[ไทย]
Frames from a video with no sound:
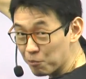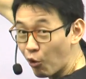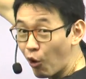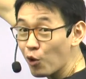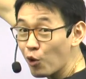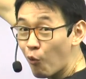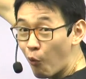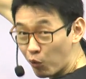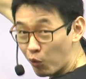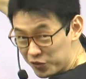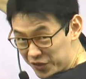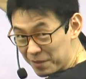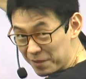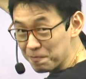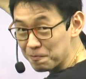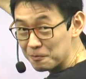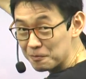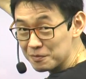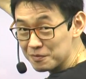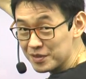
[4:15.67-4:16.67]

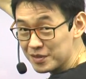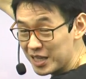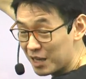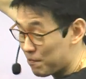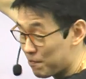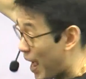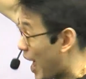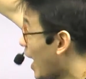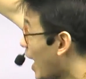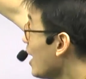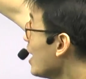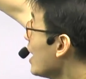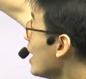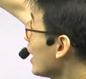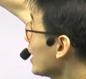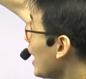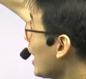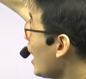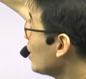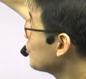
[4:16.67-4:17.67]
360จริงป่ะ
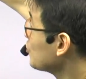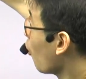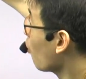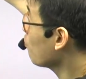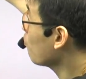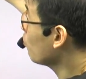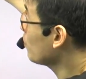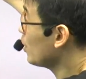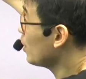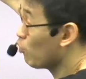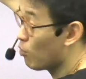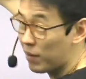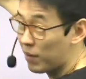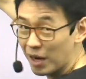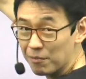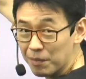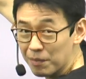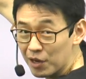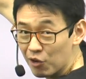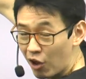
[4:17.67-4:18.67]
ถ้า 2 มุมนี้รวมกัน
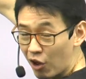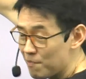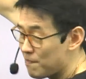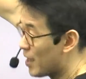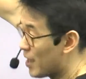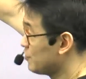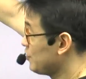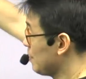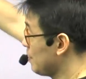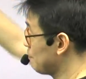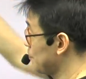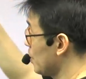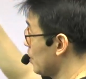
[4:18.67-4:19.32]
เป็น 180